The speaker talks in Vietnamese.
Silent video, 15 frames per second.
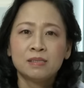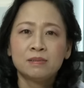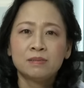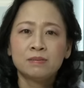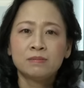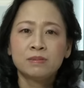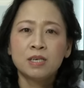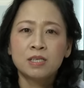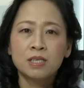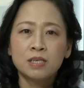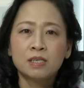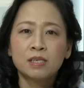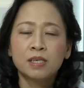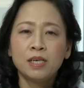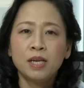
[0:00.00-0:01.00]
ừ, thực
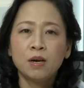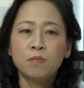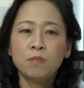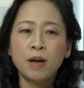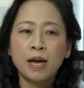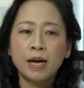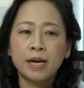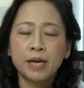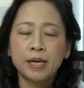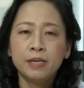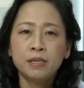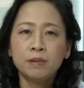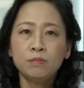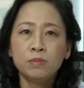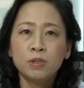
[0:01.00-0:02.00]
sự thì nếu mà cái
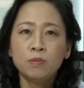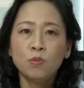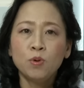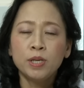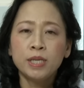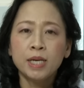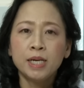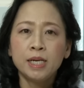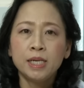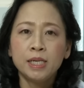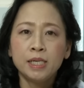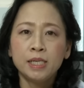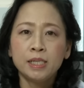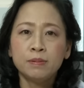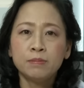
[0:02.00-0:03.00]
nước nước muối sinh
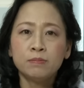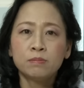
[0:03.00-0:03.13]
lý